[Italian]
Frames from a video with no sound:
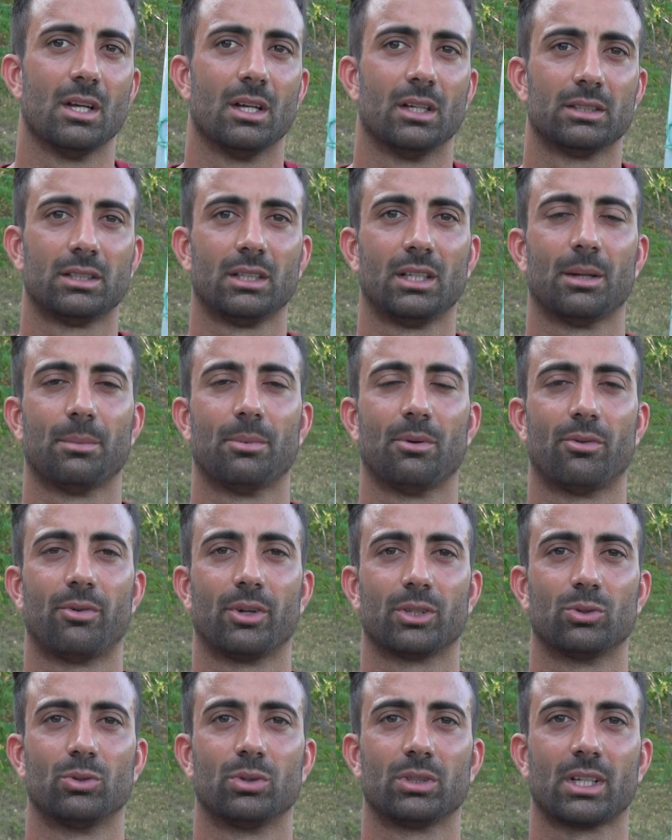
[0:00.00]
Sì, abbiamo
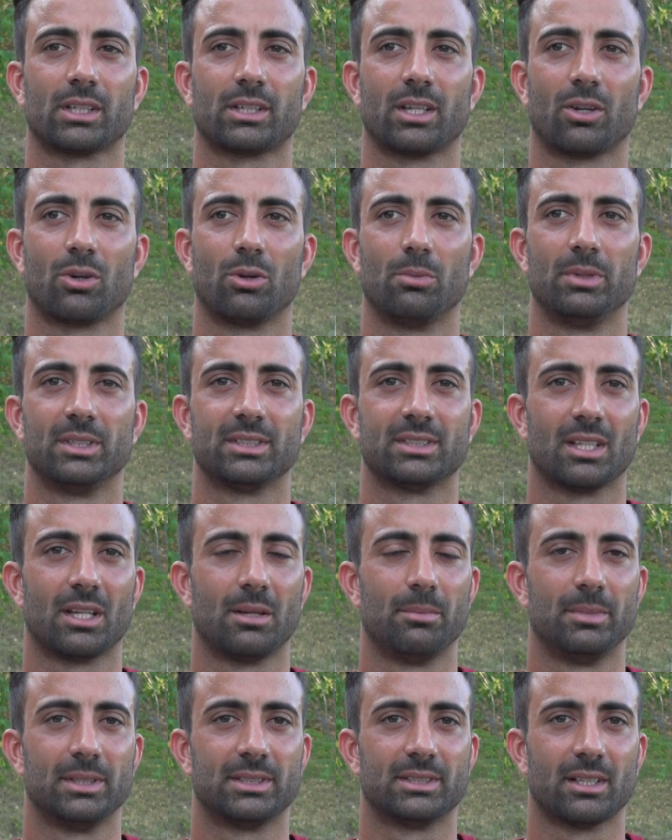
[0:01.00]
fatto due chiacchiere col mister,
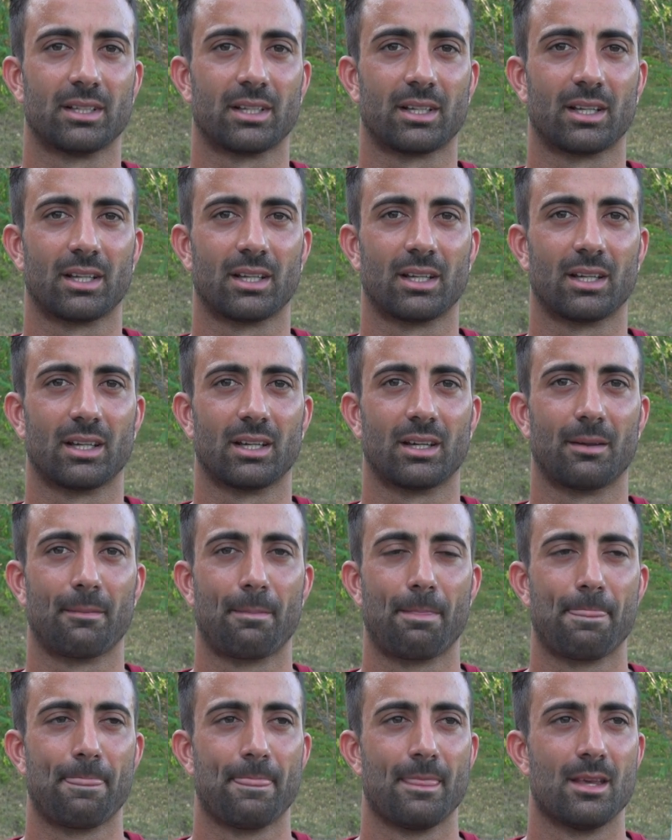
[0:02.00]
il mister eh,
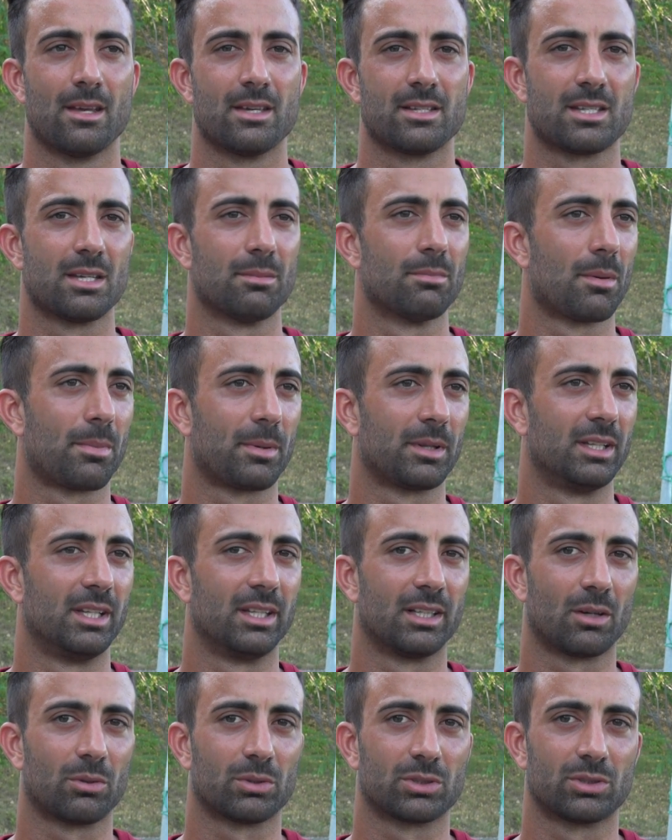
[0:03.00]
sembra
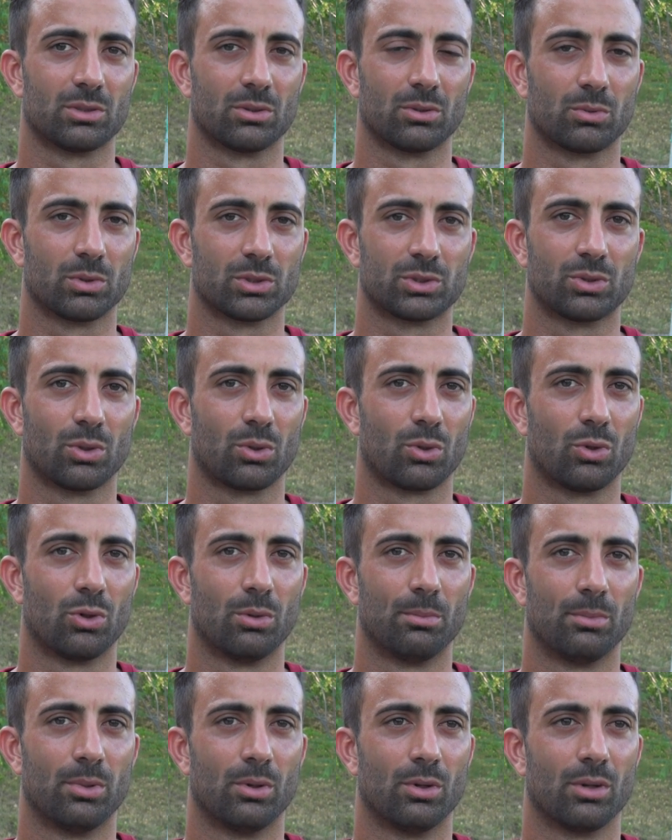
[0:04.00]
prediliga questo, questo
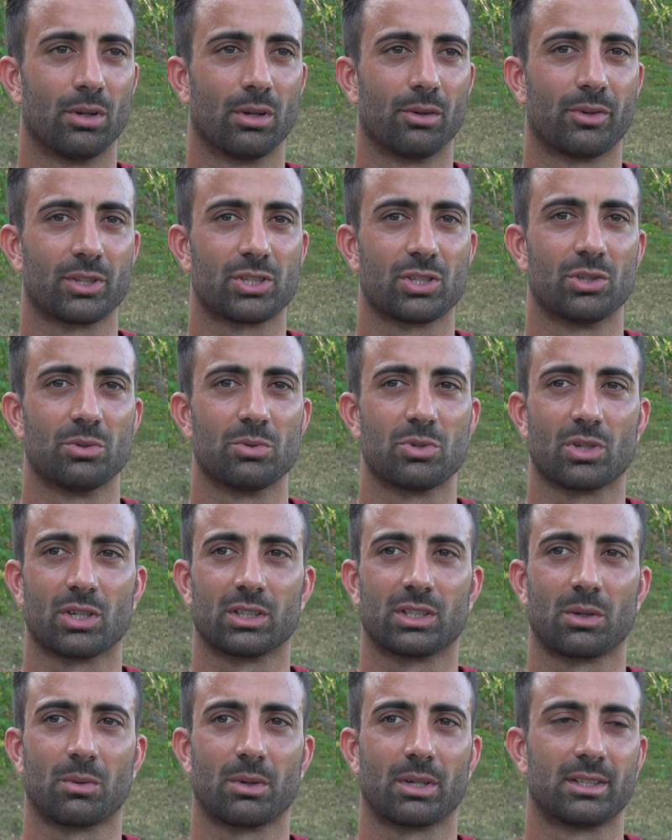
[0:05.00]
rombo eh, facendomi
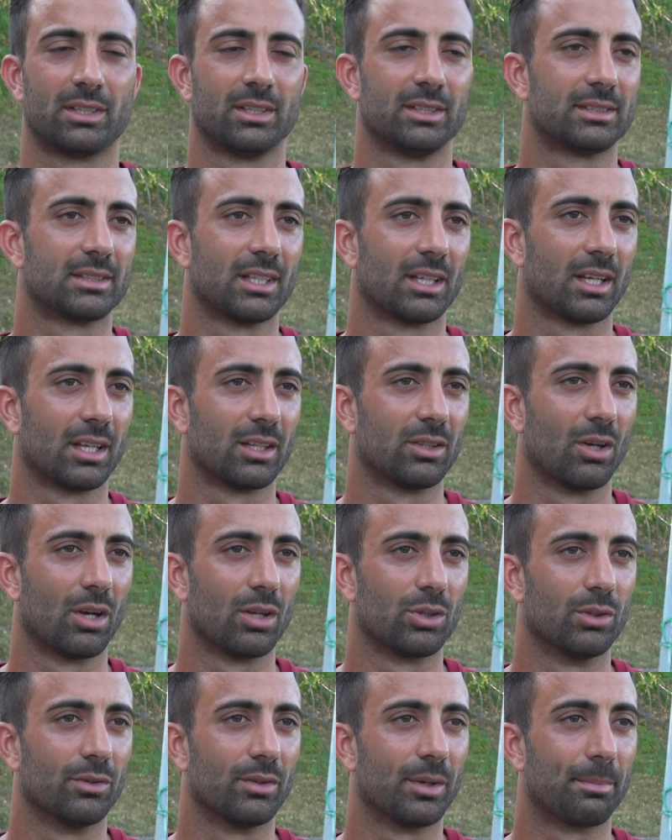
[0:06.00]
giocare trequartista è
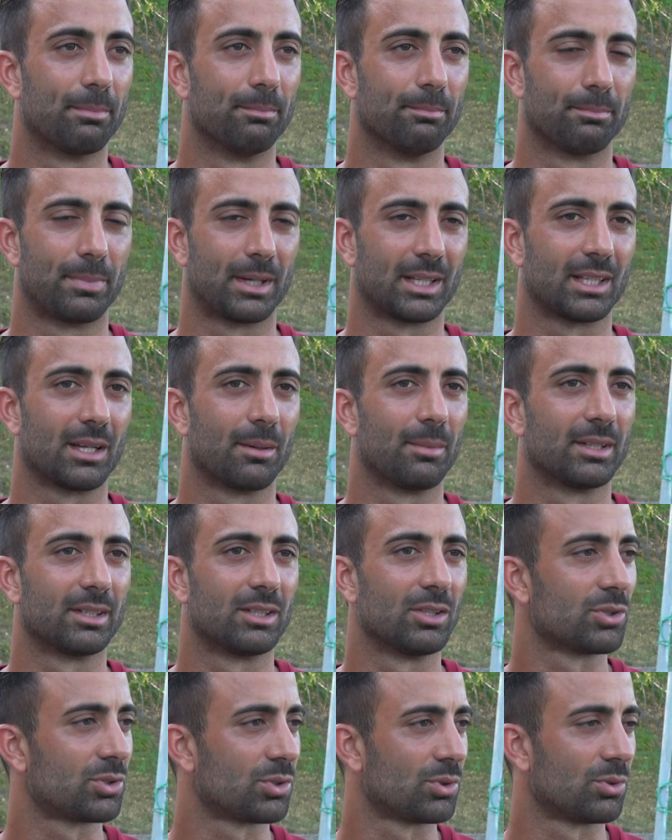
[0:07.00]
dove
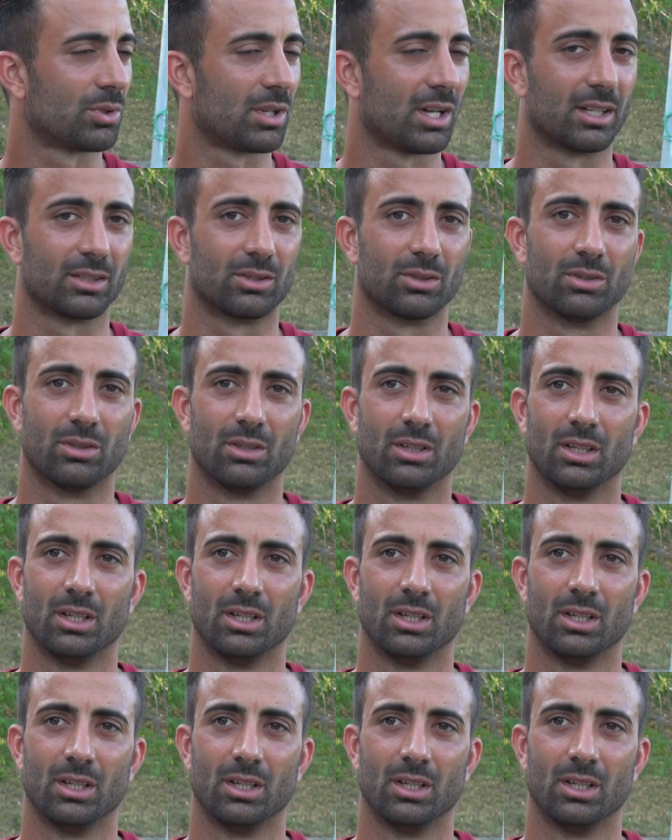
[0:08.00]
praticamente io sono nato